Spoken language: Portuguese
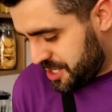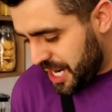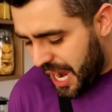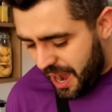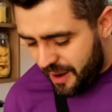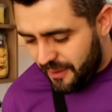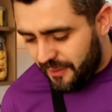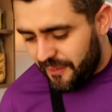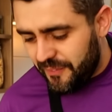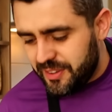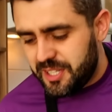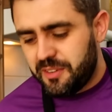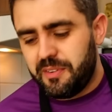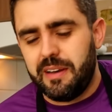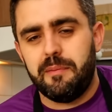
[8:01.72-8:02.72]
Tchau!
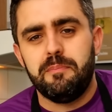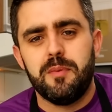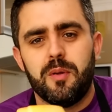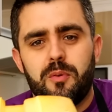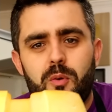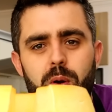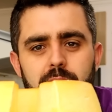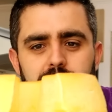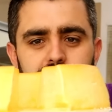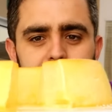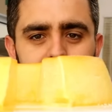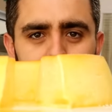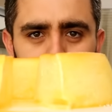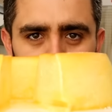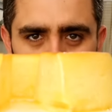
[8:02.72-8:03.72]
Você que vai lá pro meu
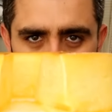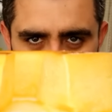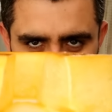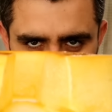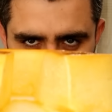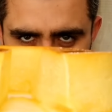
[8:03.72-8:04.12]
quarto, lá pro quarto.